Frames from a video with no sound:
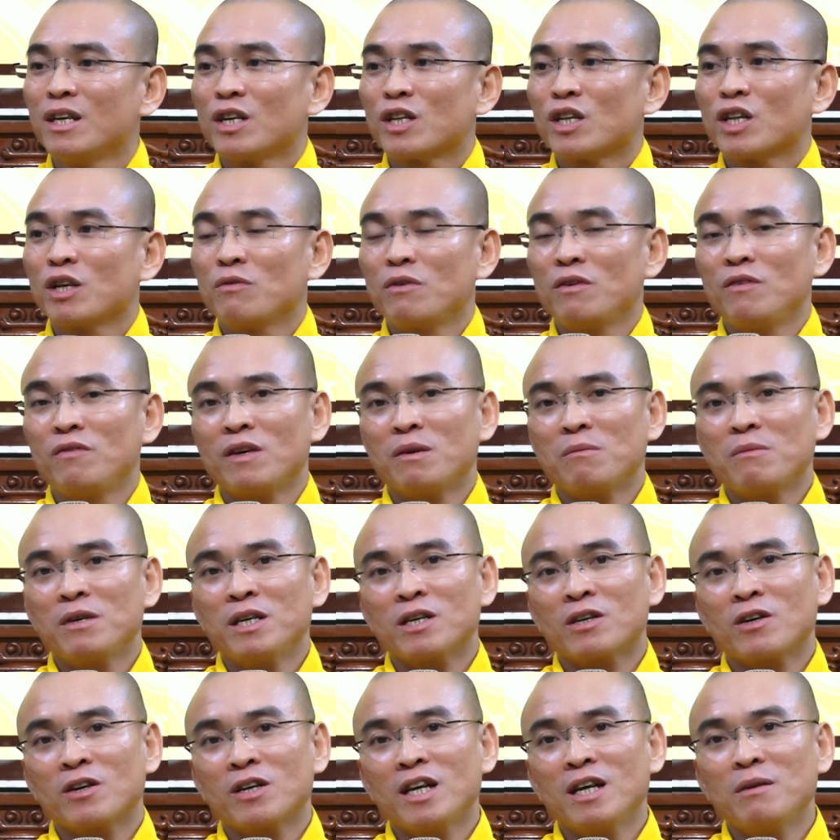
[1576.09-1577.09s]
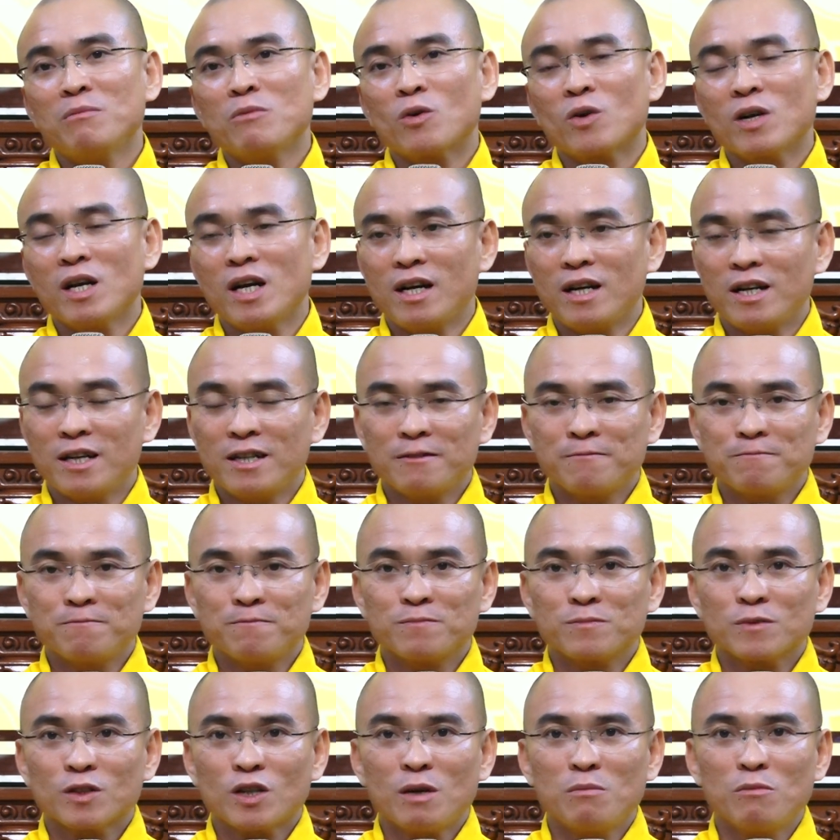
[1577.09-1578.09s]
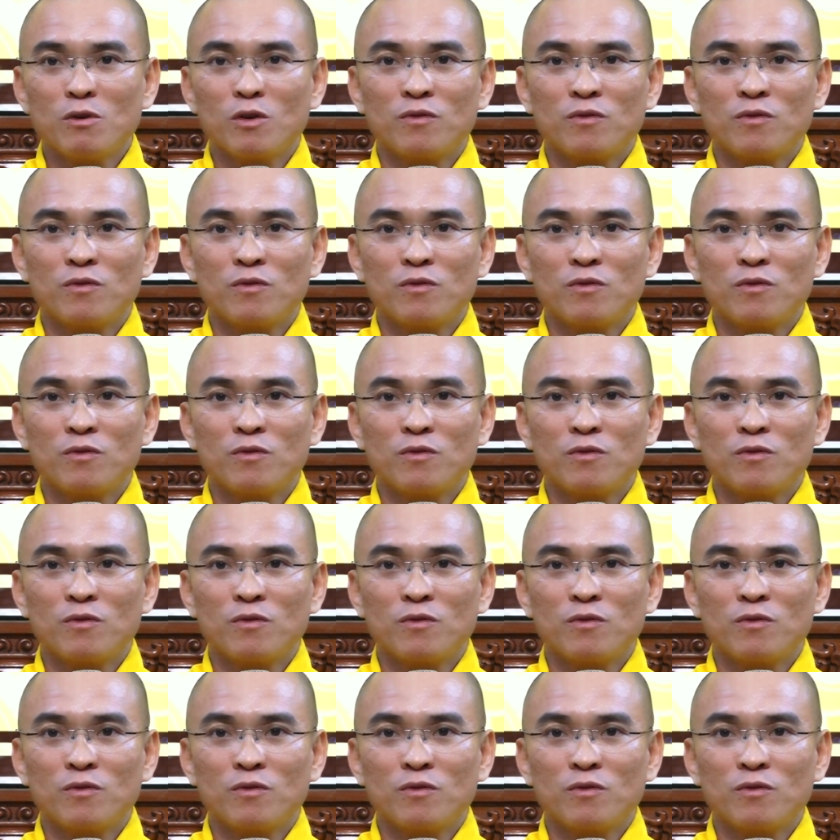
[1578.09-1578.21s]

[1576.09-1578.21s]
Thì quý vị biết có đến một lần á, có